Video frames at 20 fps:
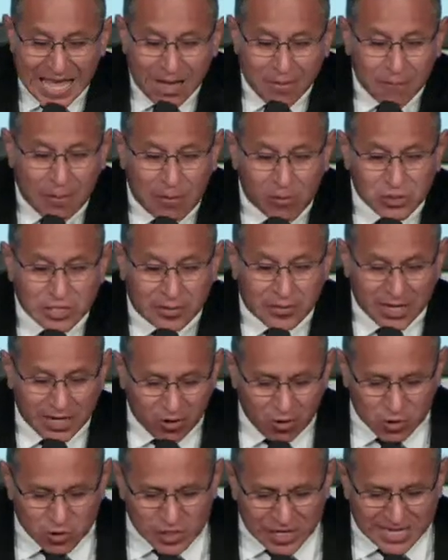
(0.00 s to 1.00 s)
Vamos a abrir
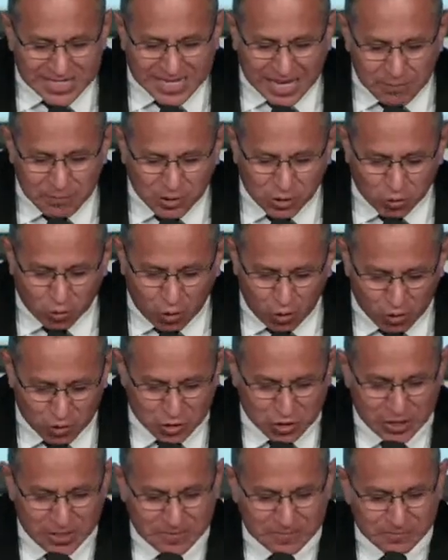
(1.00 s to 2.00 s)
Oseas capítulo
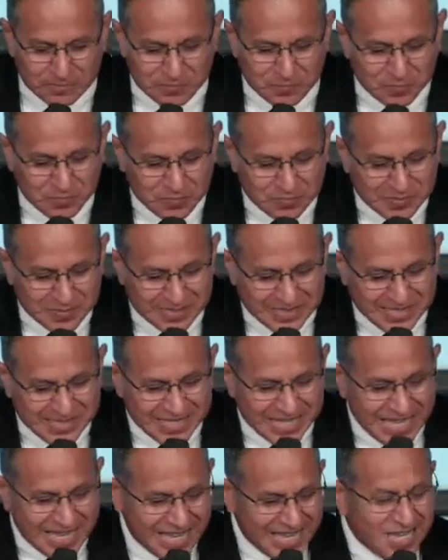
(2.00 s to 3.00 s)
11
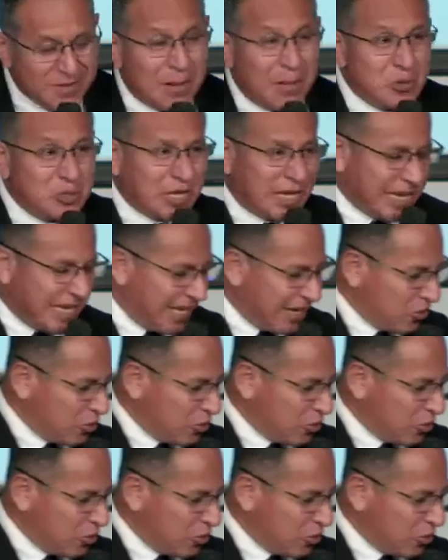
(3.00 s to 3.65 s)
y vamos a leer